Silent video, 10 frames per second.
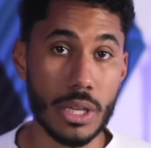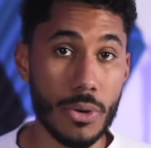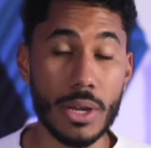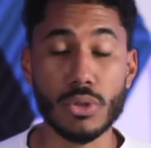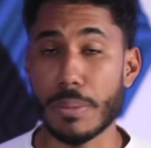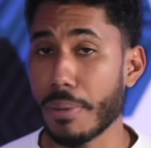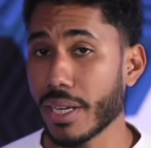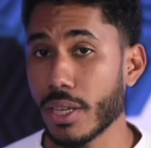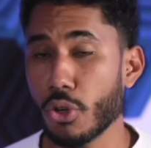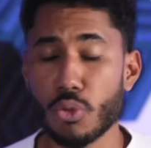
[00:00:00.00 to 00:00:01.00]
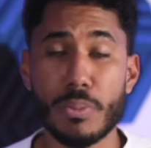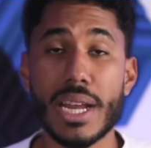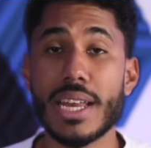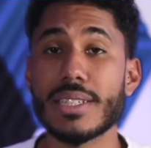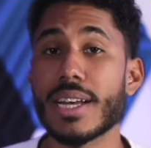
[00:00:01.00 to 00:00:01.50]
teóricos y prácticos
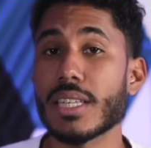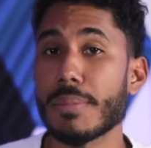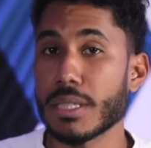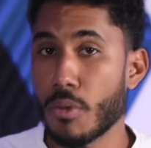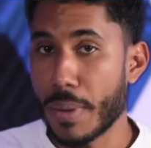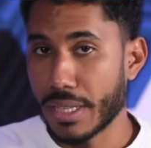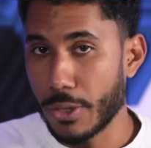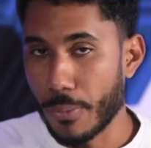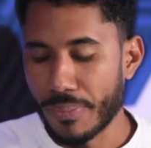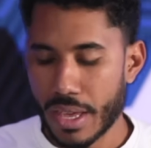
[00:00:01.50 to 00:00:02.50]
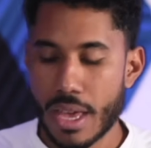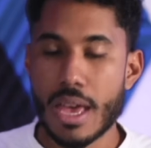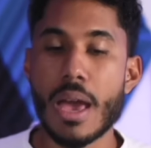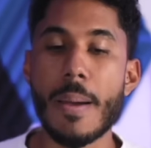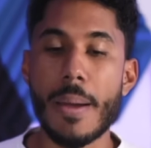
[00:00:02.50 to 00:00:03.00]
para que le saques el máximo partido.
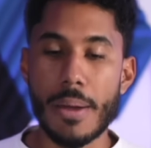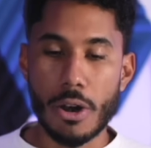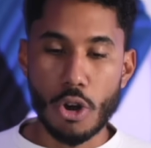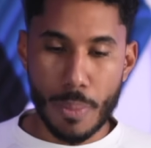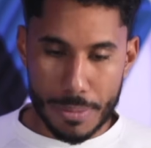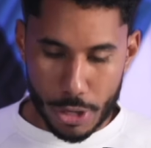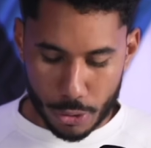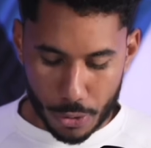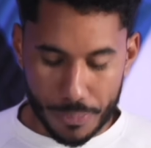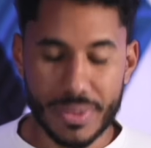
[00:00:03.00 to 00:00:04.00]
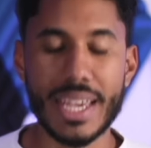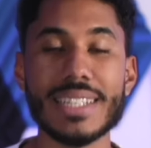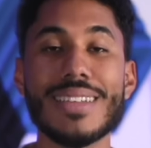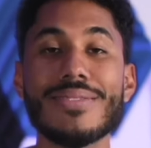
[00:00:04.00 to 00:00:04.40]
Lo primero de todo es